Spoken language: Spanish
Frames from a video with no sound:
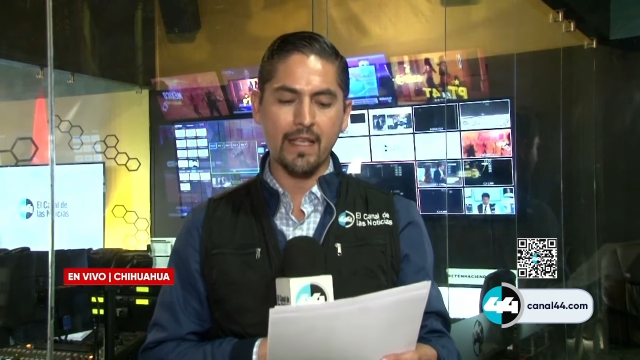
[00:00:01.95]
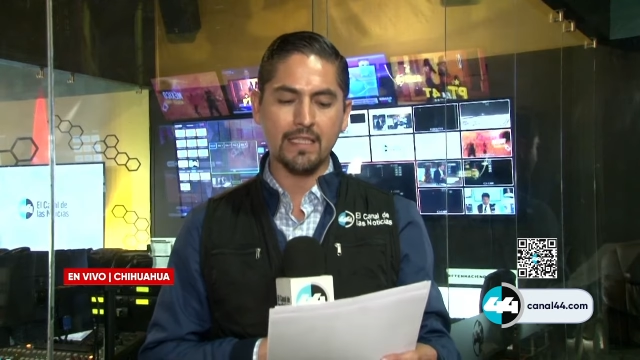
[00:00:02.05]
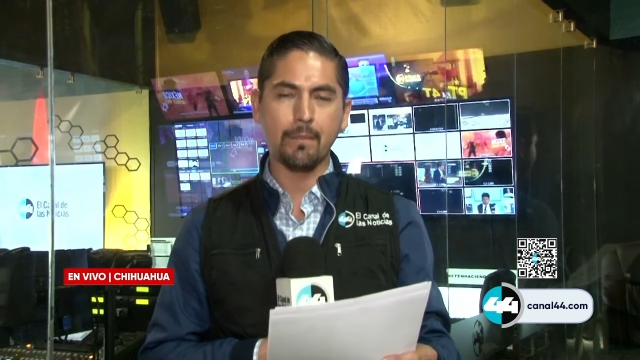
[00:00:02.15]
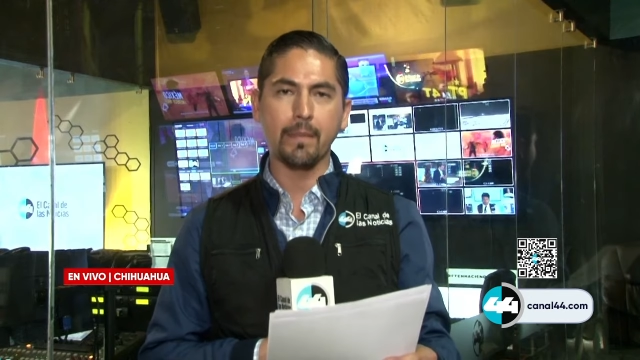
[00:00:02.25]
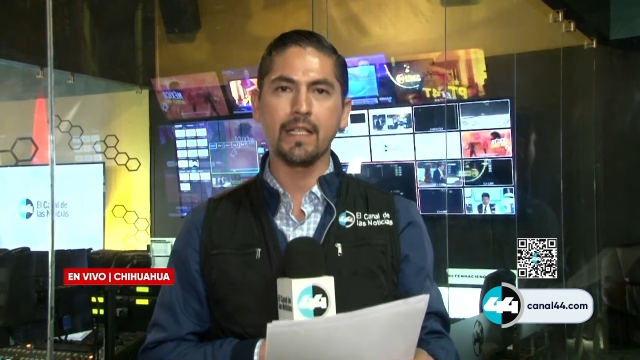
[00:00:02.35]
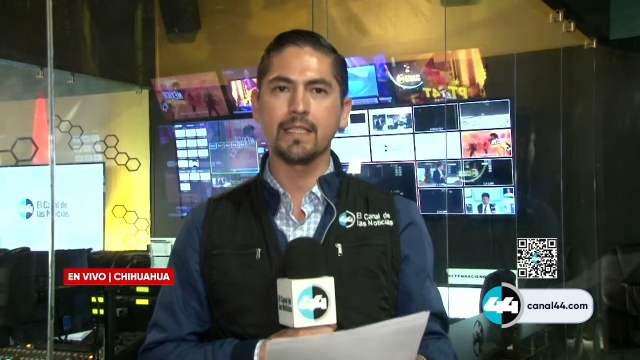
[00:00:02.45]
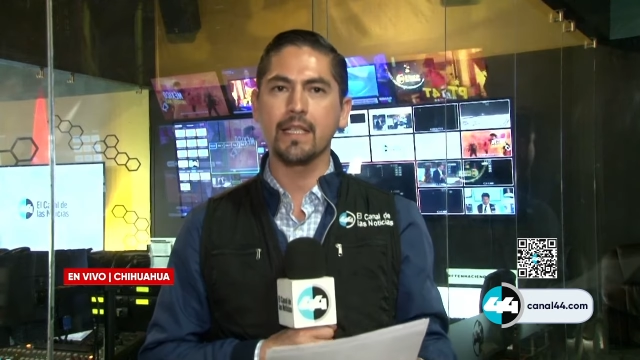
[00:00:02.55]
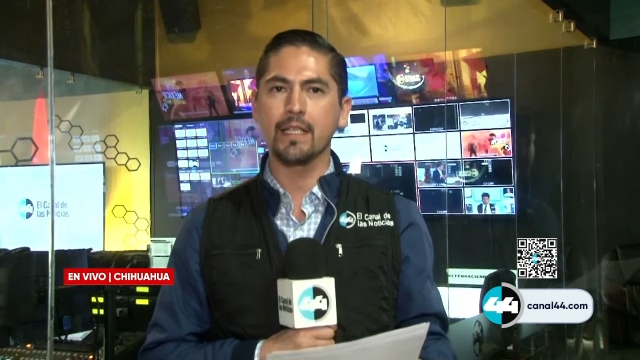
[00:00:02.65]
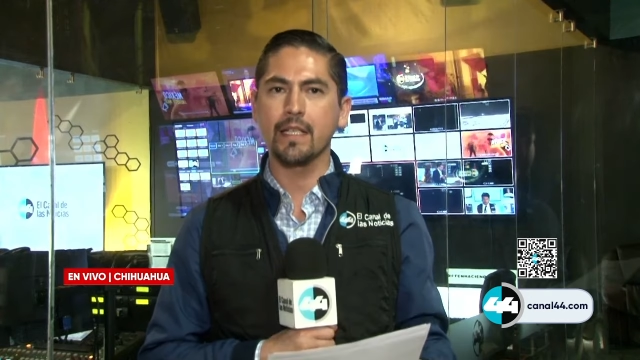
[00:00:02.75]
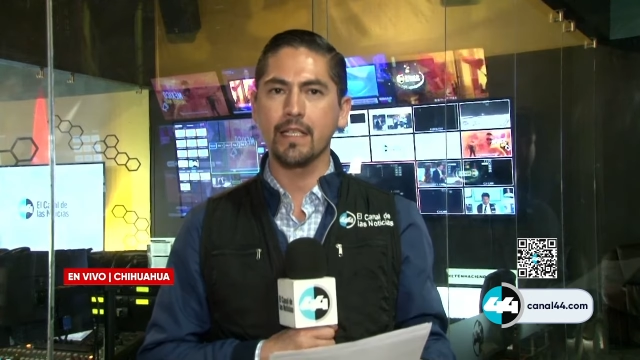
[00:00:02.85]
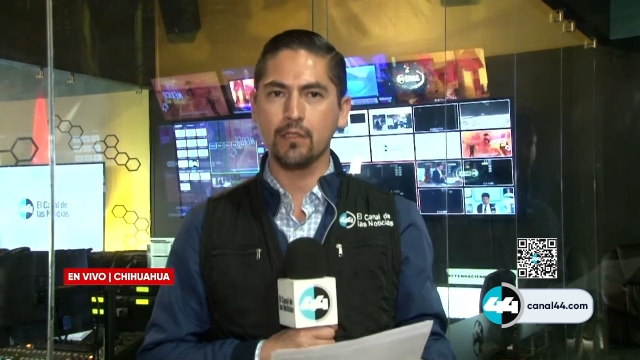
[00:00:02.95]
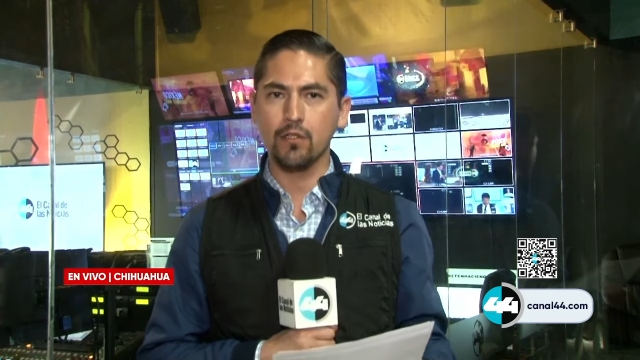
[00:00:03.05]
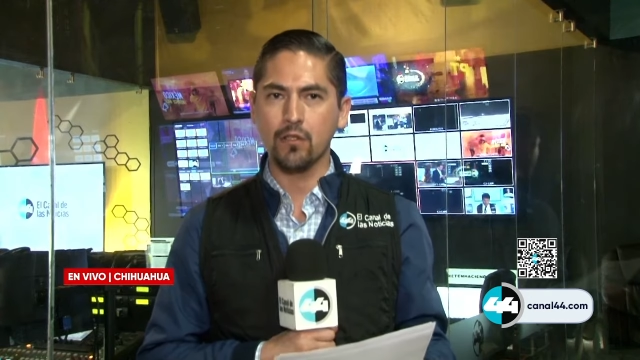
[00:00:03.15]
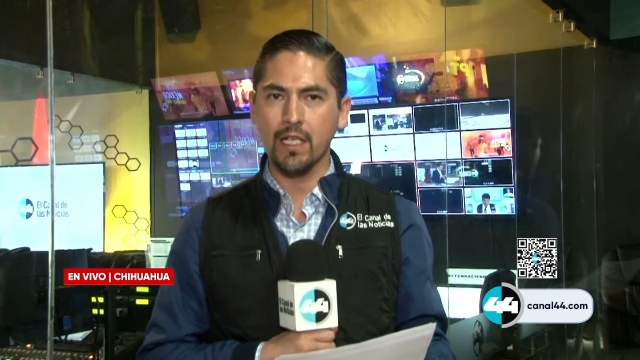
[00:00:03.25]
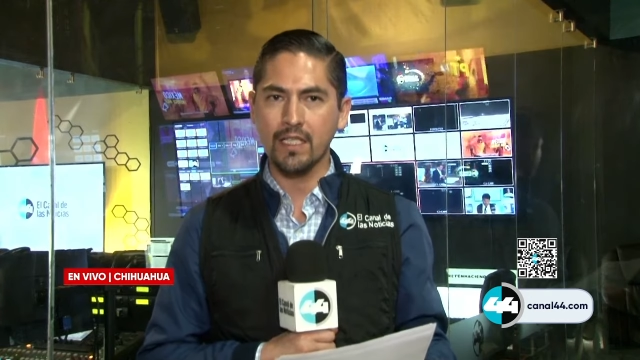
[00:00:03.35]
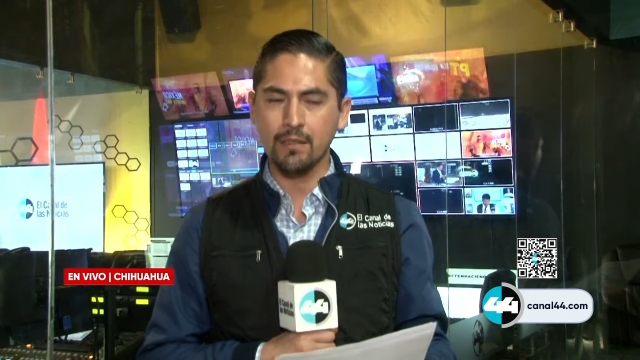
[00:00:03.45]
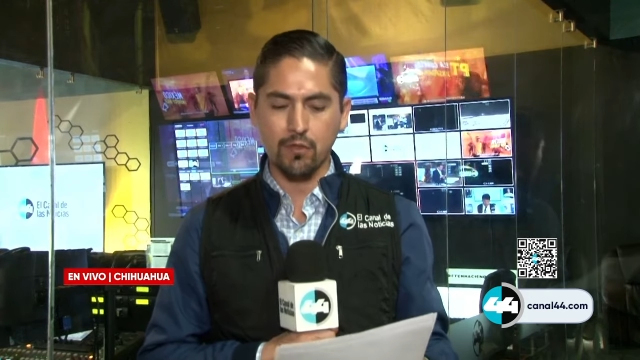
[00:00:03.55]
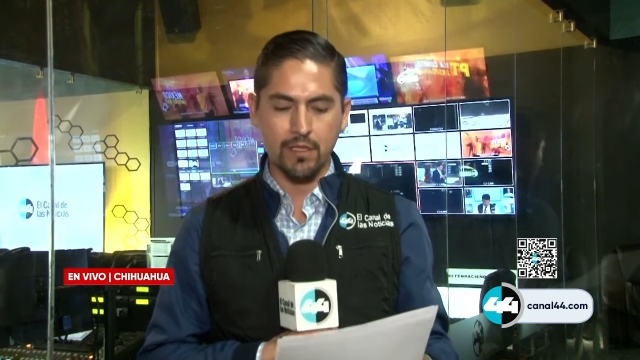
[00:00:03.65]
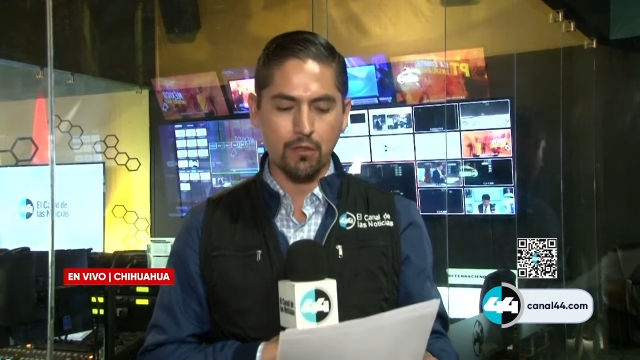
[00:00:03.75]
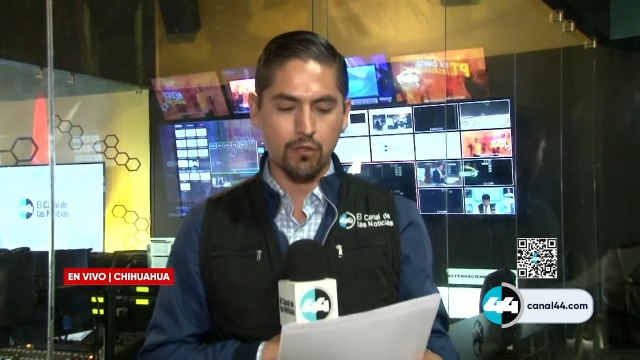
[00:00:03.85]
desaparecer estos
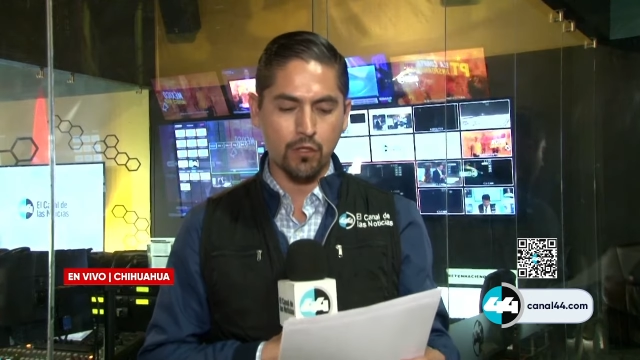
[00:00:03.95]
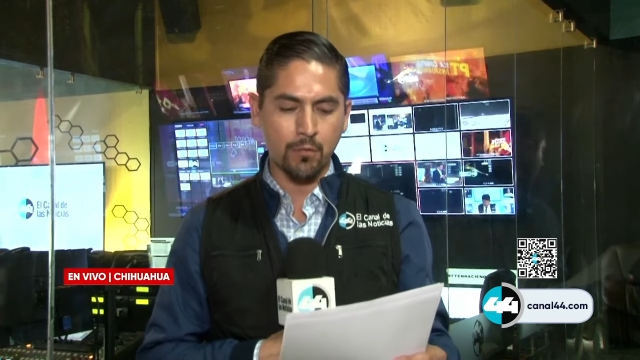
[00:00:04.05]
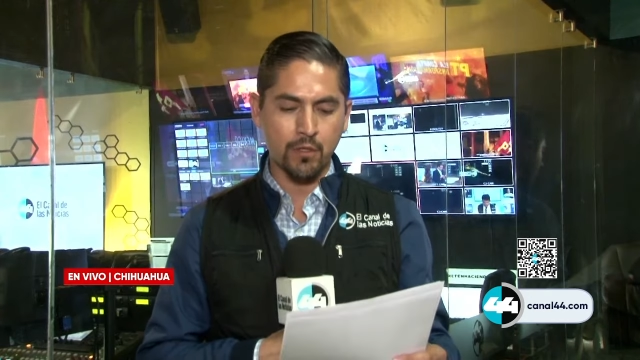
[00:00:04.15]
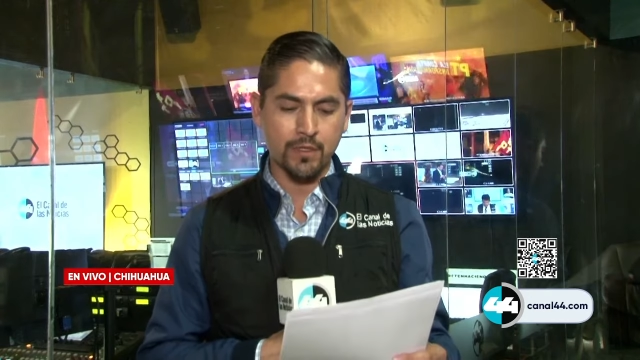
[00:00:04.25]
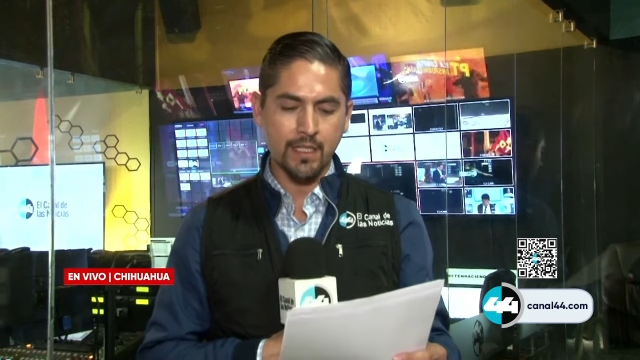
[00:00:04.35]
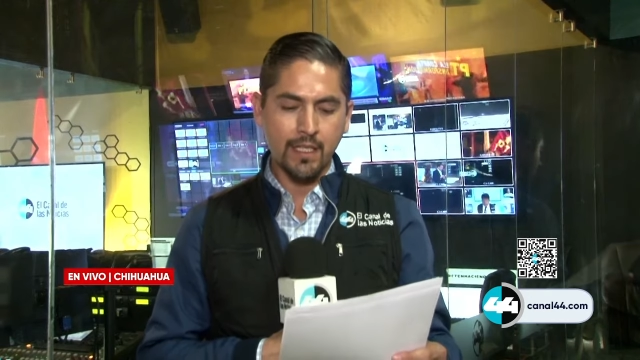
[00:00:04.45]
organismos autónomos.